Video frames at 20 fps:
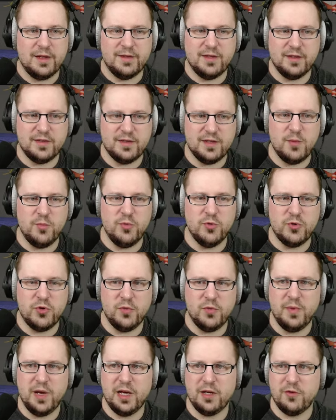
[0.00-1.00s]
ça c'est un bon
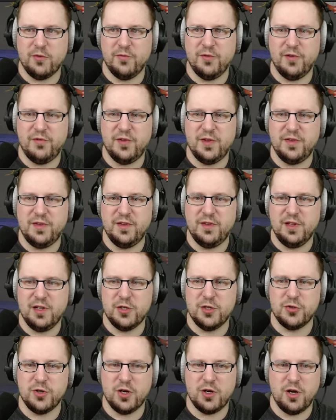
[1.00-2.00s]
comeback, on va féliciter les
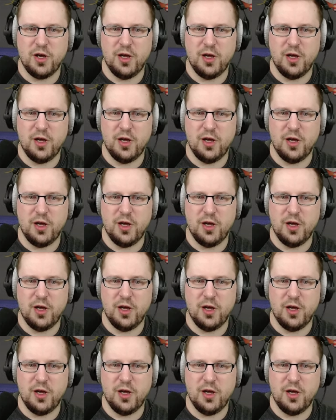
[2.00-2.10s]
joueurs quand